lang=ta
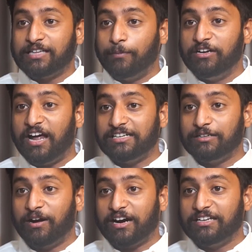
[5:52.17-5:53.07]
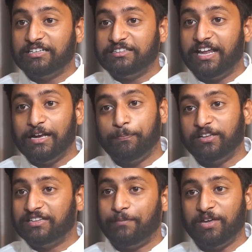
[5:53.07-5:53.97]
தமிழ்நாட்டு மக்களுக்கு
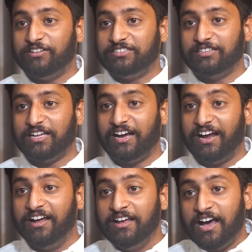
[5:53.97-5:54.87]
தெரியப்படுத்தாமே வச்சுருந்தாங்க